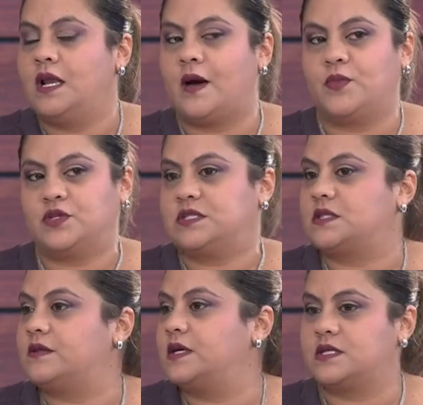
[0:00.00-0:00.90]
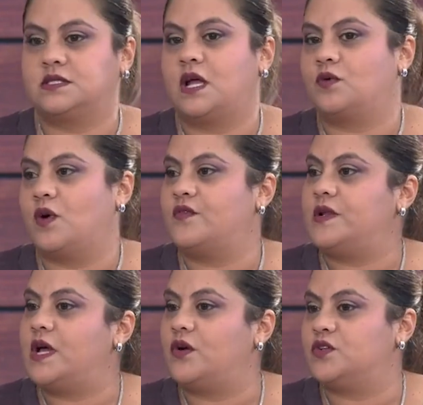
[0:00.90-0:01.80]
la potestad de que si algún
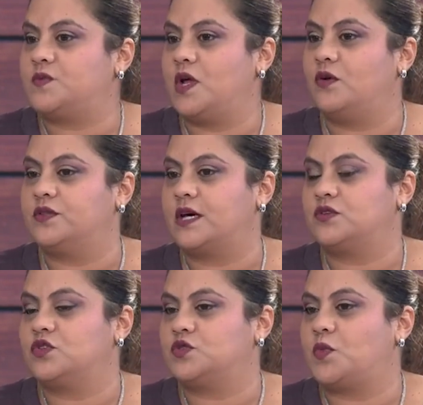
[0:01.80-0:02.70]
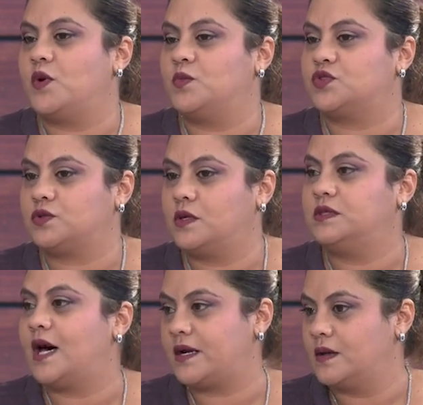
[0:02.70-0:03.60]
afiliado nos pide los datos, los podemos
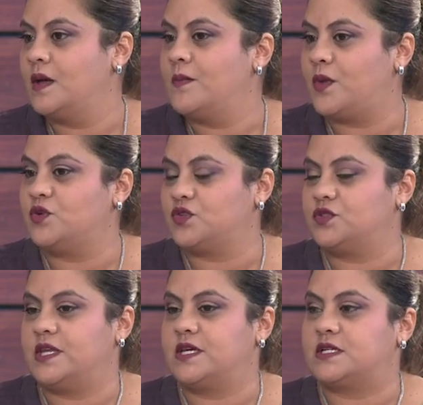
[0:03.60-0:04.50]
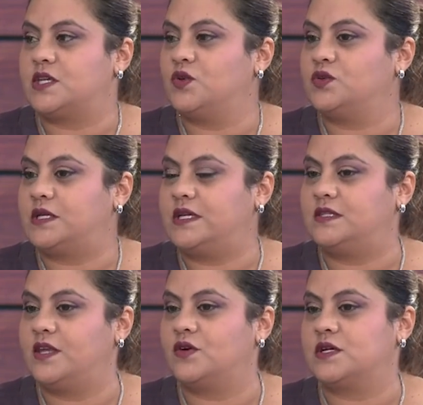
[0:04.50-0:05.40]
dar, pero eso tiene que ser un
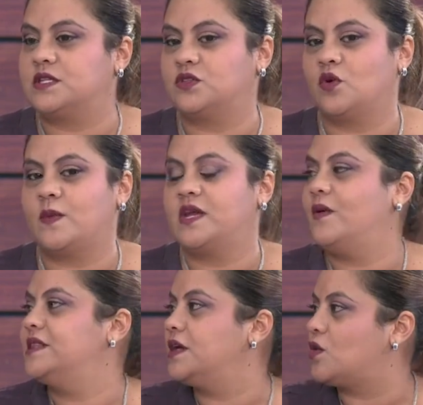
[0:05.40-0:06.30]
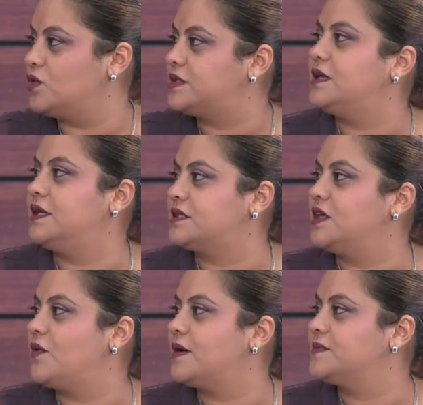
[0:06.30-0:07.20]
criterio que se toma a nivel de junta eh,
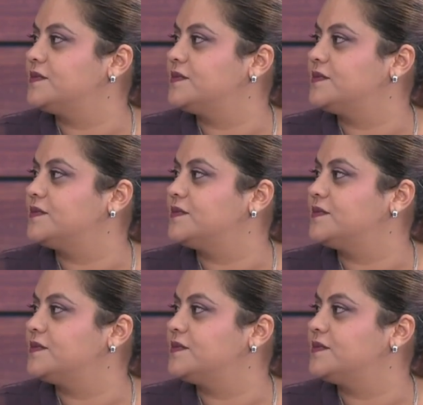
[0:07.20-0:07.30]
directiva.